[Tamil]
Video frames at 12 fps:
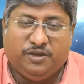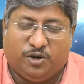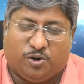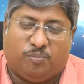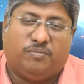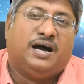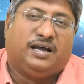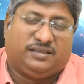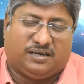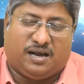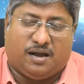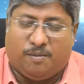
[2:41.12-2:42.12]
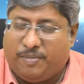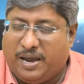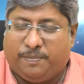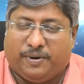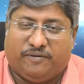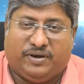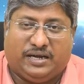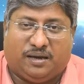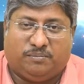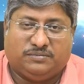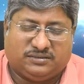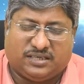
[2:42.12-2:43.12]
இருக்கும் அதற்காக பயப்பட
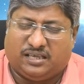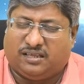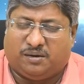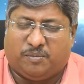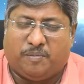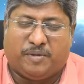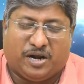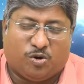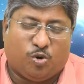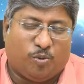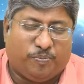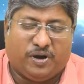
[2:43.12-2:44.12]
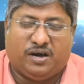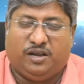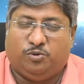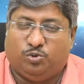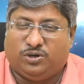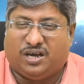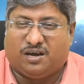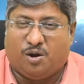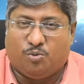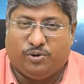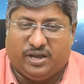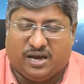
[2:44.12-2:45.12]
வேண்டாம் சாதாரணமாக மனக்குழப்பங்களை
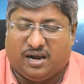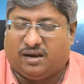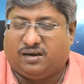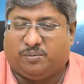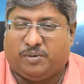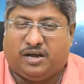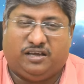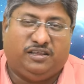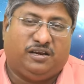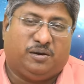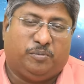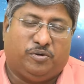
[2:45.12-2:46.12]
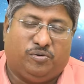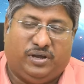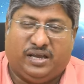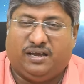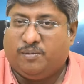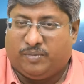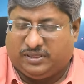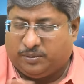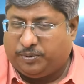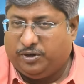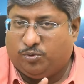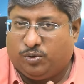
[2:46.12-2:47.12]
உண்டாக்கக்கூடிய காலகட்டமாக இது இருக்குமே ஒழிய
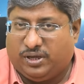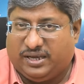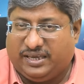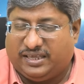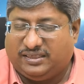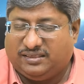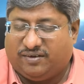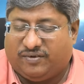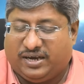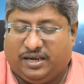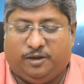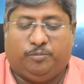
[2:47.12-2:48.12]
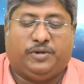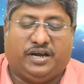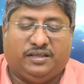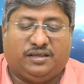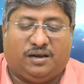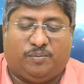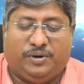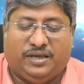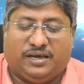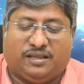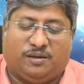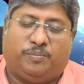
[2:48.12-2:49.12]
மற்றபடி உங்களுக்கு எந்த வகையிலையும் கெடுதல்
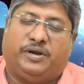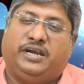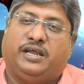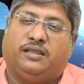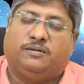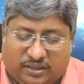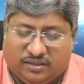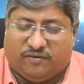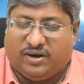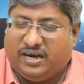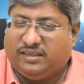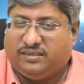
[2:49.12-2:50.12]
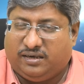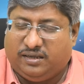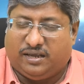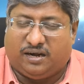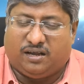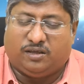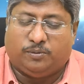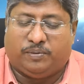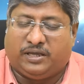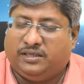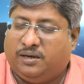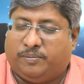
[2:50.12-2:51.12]
அப்படிங்கிறத பண்ணிடாது இந்த வருடத்தின் இரண்டாவது
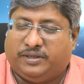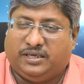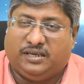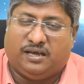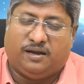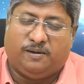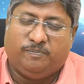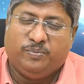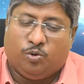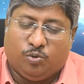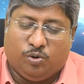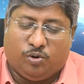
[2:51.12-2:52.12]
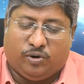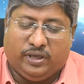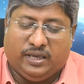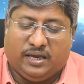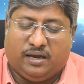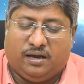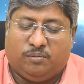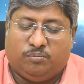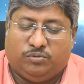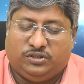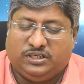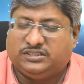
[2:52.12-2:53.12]
பாதியில் பார்த்தீங்கன்னா உங்களுடைய
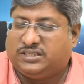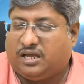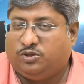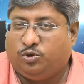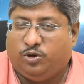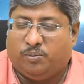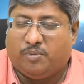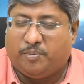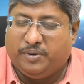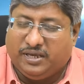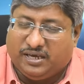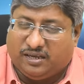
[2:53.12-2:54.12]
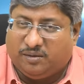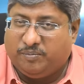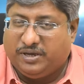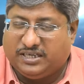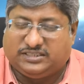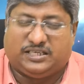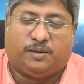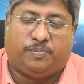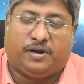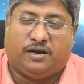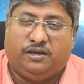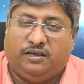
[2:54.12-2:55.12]
புத்தி சாதுரியம் அப்படிங்கிறது மிக
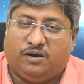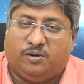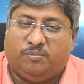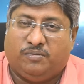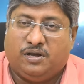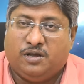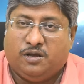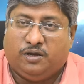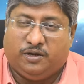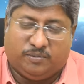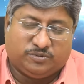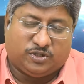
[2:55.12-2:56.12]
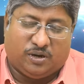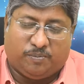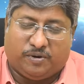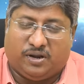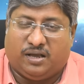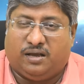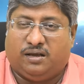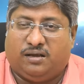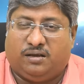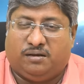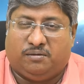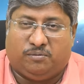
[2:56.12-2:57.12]
சிறப்பாக இருக்கும் இன்னும்
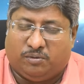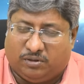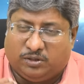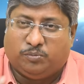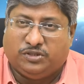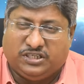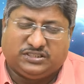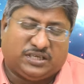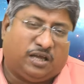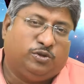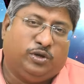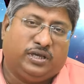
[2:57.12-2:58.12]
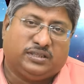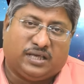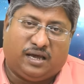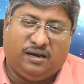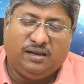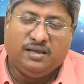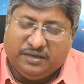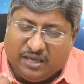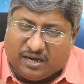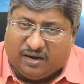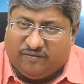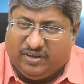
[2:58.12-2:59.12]
சொல்லப்போனால் அந்த புத்தி சாதுரியத்தால்
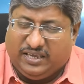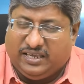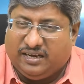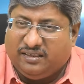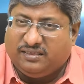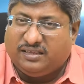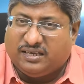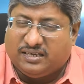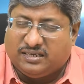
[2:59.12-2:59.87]
ஏற்கனவே இருந்த